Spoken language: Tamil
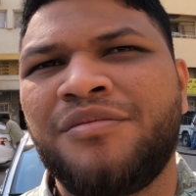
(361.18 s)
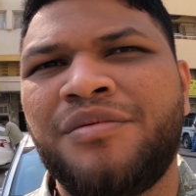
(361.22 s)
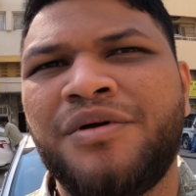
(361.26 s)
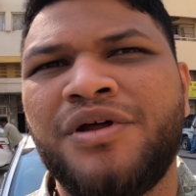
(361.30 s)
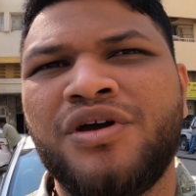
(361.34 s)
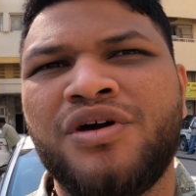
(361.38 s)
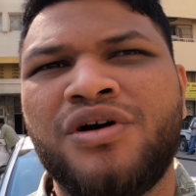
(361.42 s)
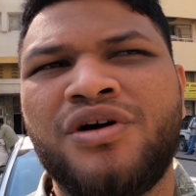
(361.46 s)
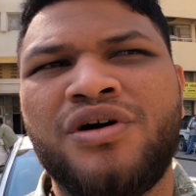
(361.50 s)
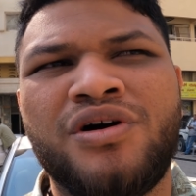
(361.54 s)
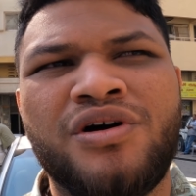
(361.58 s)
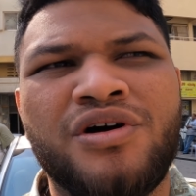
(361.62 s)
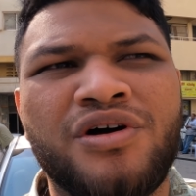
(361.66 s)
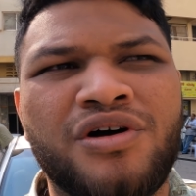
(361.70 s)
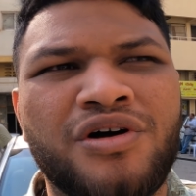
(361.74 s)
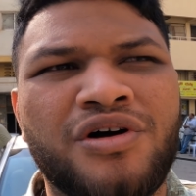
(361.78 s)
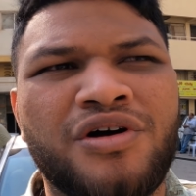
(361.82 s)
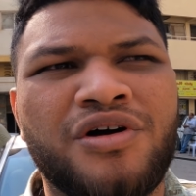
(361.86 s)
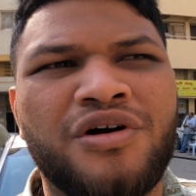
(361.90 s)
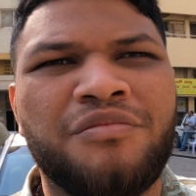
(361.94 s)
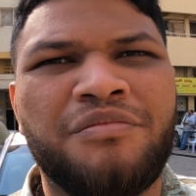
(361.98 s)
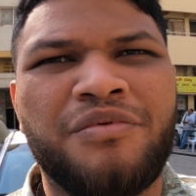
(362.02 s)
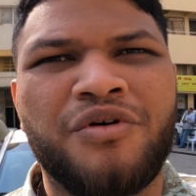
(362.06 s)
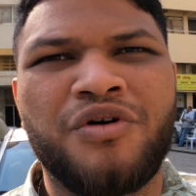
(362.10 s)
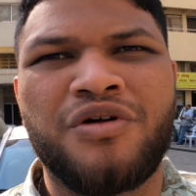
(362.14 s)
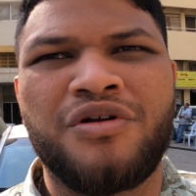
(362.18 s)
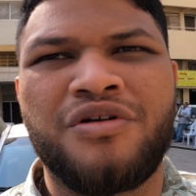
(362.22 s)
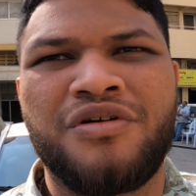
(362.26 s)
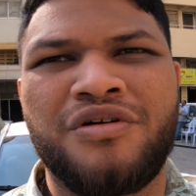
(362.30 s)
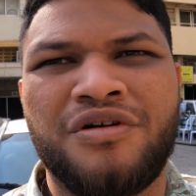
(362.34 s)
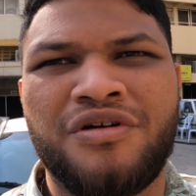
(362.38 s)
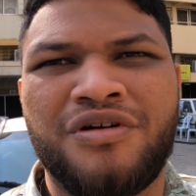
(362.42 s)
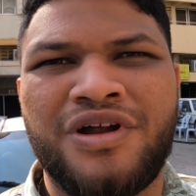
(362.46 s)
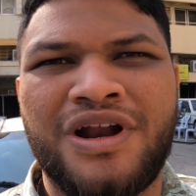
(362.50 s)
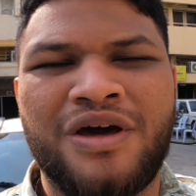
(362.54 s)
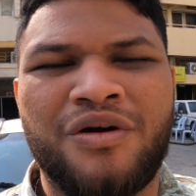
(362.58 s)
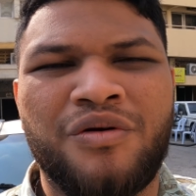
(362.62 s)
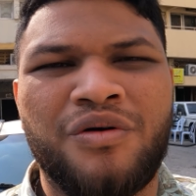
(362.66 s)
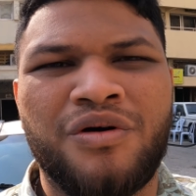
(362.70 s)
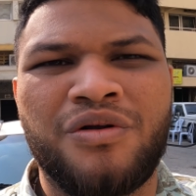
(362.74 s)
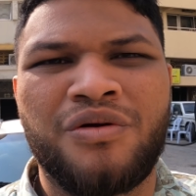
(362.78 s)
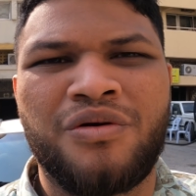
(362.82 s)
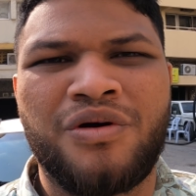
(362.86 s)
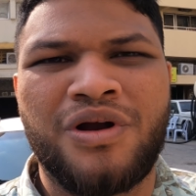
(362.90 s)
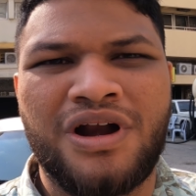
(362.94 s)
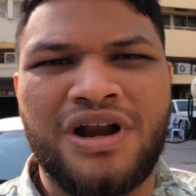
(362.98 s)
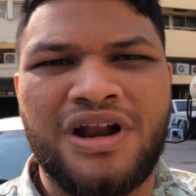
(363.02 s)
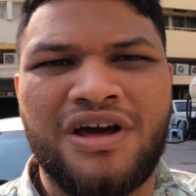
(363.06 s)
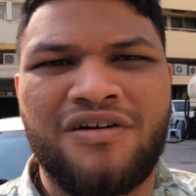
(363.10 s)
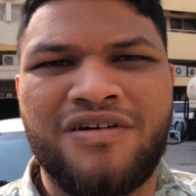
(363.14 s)
எப்படியும் ஒரு ஒரு
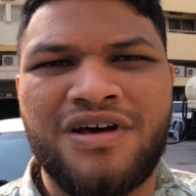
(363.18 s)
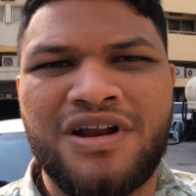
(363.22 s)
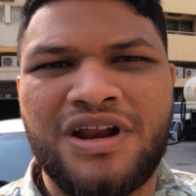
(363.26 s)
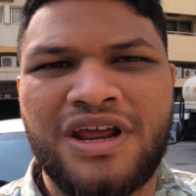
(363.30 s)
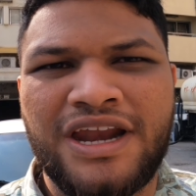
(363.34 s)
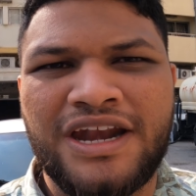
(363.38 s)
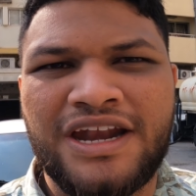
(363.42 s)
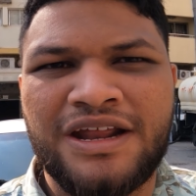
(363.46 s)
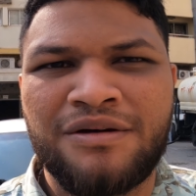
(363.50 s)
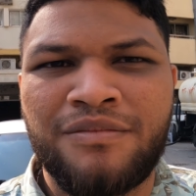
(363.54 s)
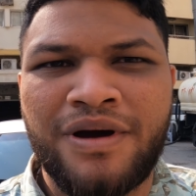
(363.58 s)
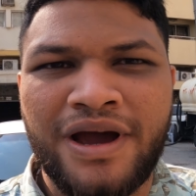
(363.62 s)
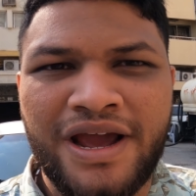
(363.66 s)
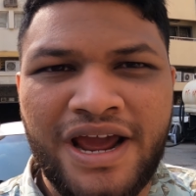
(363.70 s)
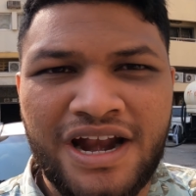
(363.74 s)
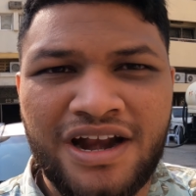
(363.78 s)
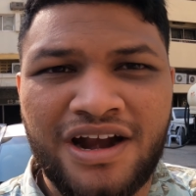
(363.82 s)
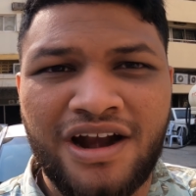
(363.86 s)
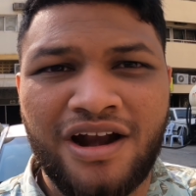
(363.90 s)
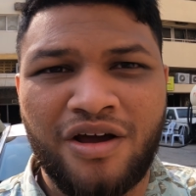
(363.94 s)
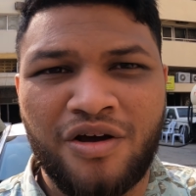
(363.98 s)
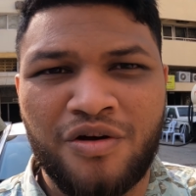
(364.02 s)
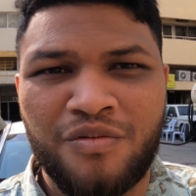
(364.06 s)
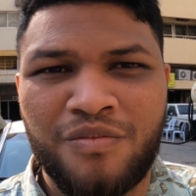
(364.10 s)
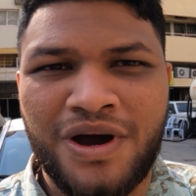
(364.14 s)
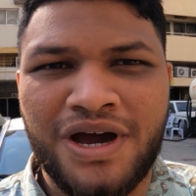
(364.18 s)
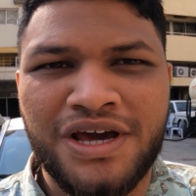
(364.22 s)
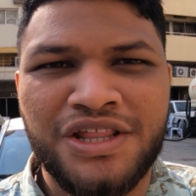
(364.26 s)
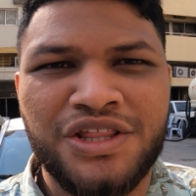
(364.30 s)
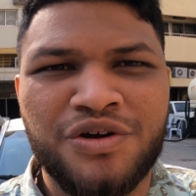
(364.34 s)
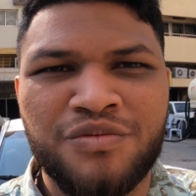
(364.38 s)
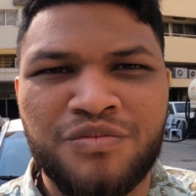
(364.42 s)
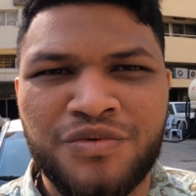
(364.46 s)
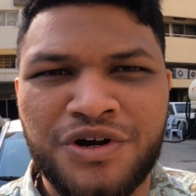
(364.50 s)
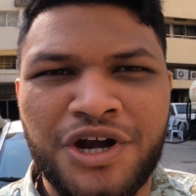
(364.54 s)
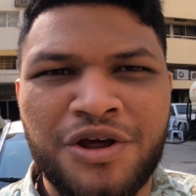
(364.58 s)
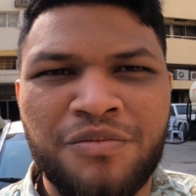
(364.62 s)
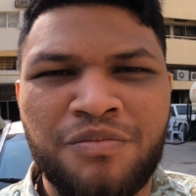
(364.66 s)
ஒன் ஹவர் கிட்ட பயான் நடக்குமா இதுக்கு